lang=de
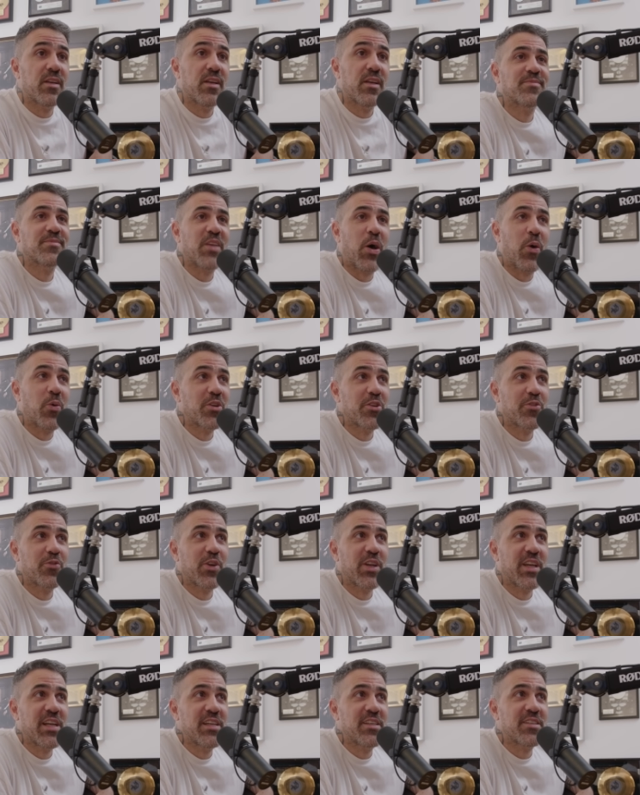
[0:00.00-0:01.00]
Auch nicht
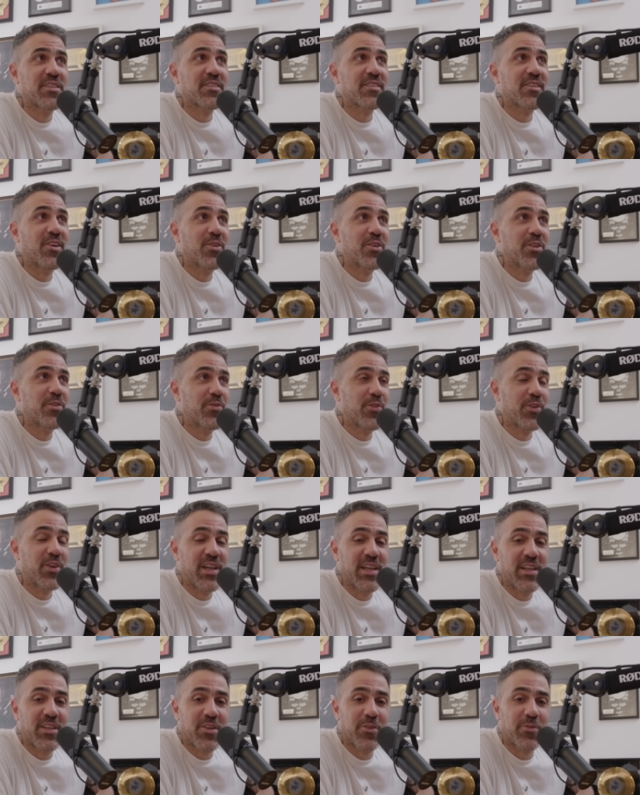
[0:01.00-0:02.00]
für Geld, auch nicht für
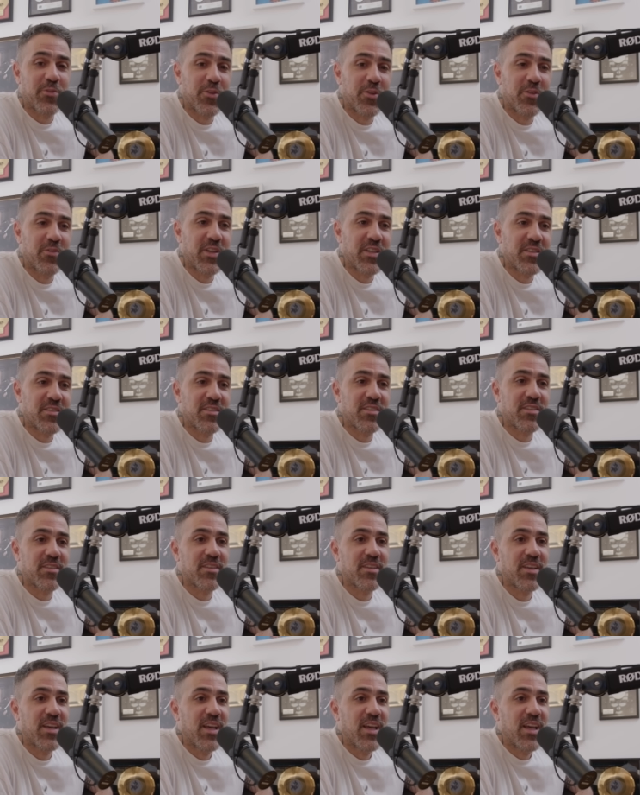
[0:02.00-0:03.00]
Geld auf
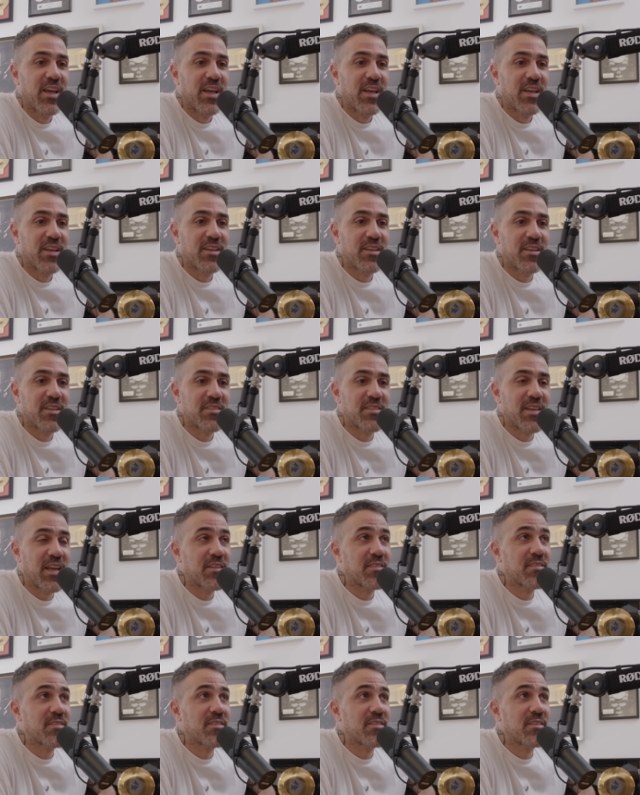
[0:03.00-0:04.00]
irgendwelche äh,
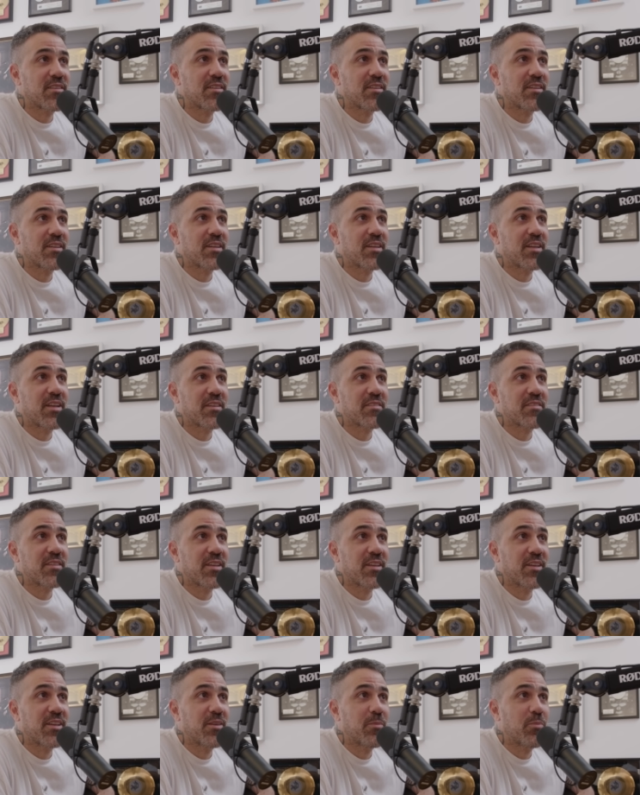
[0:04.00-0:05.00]

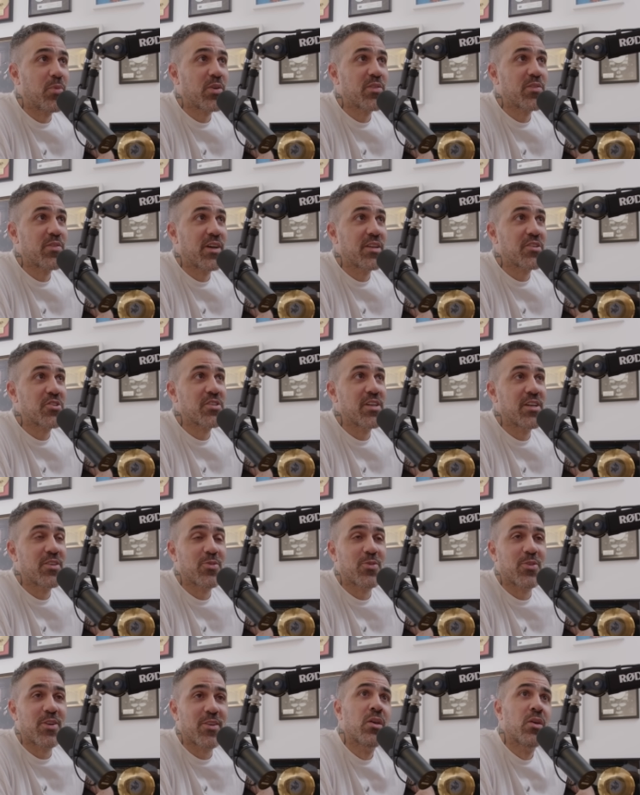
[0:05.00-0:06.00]
sechstklassigen äh,
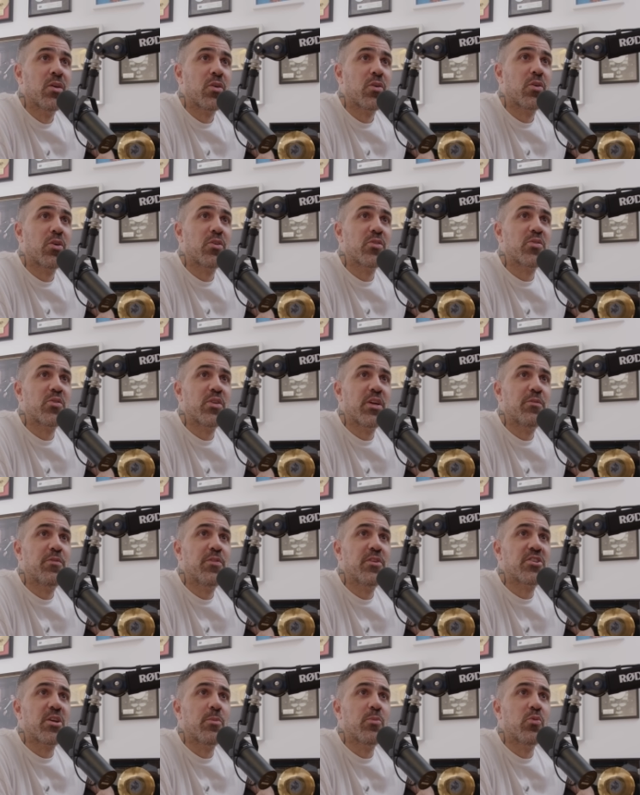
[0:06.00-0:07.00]
Boxveranstaltungen oder so. Könntest du dir ein
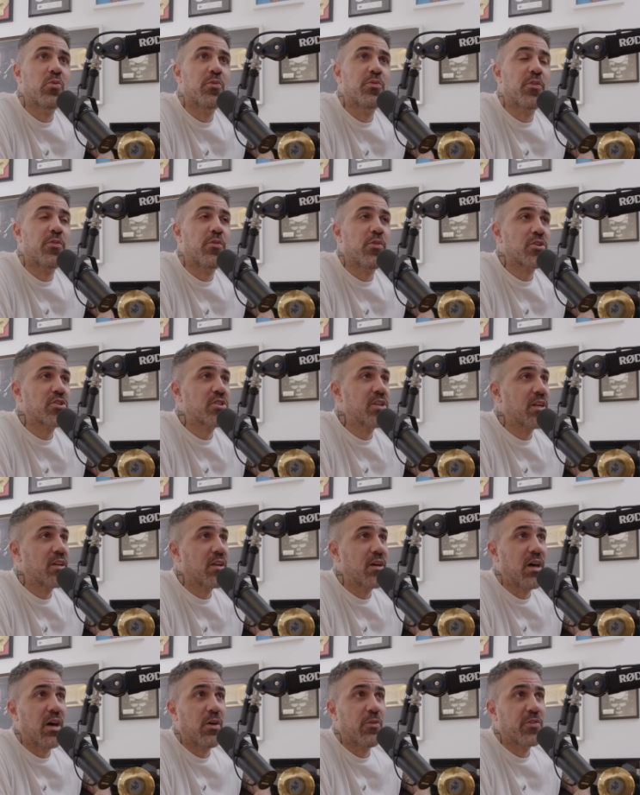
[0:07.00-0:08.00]
Feature mit UFO vorstellen?
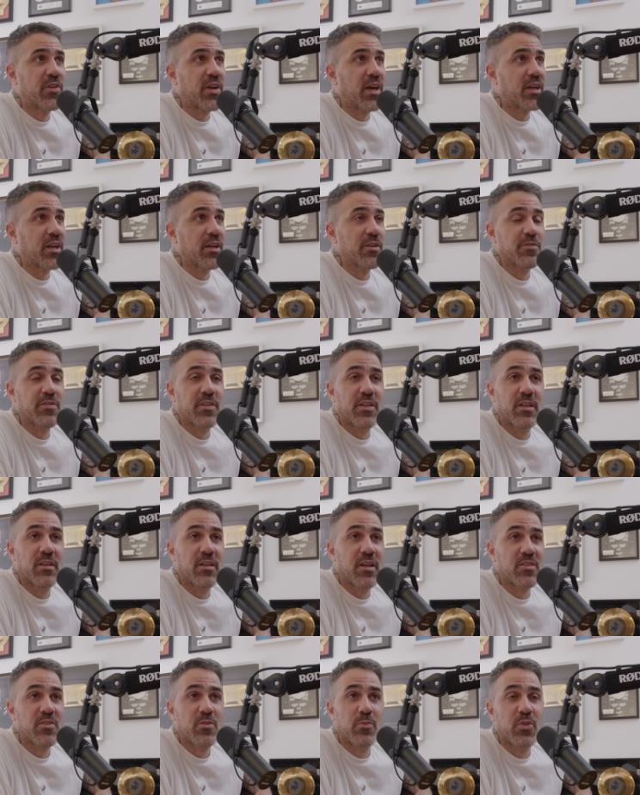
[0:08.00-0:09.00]
Auf gar keinen Fall.
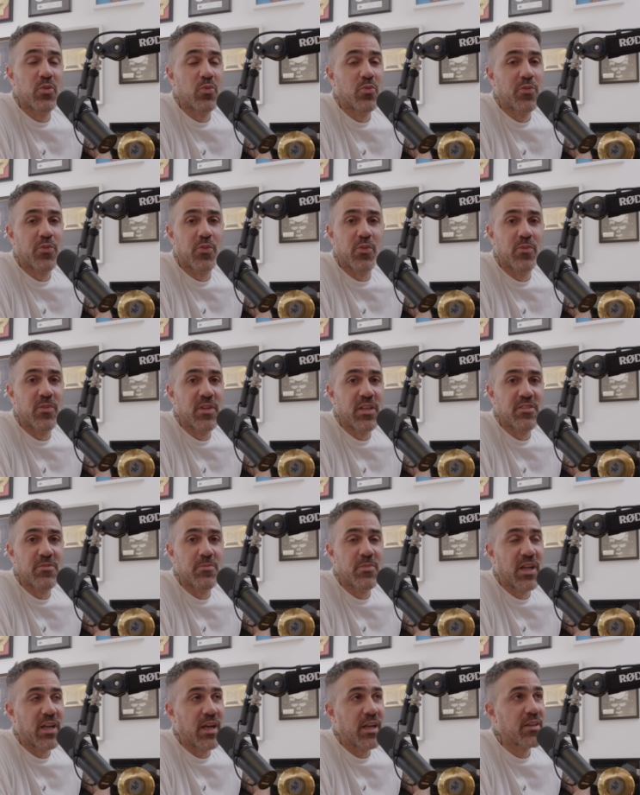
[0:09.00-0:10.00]
Also mit UFO will ich
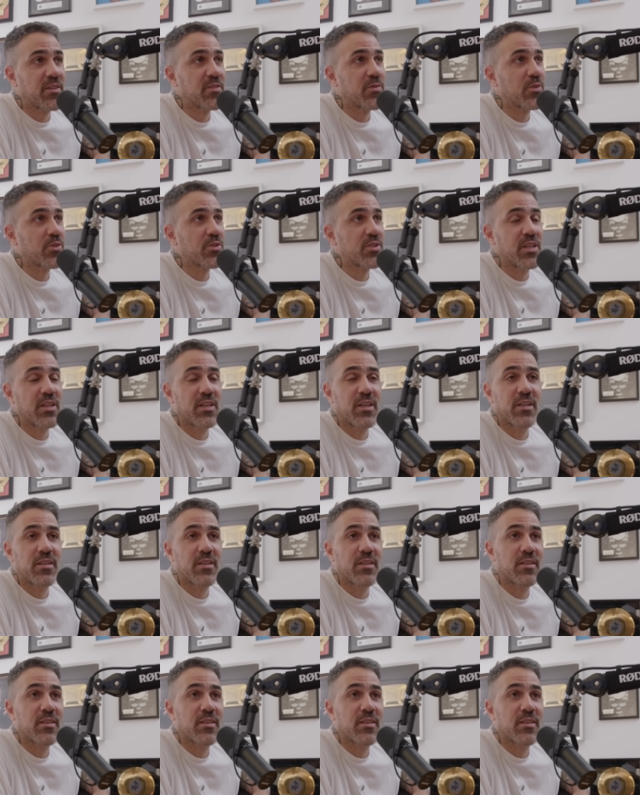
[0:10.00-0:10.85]
mir gar nichts vorstellen, Alter.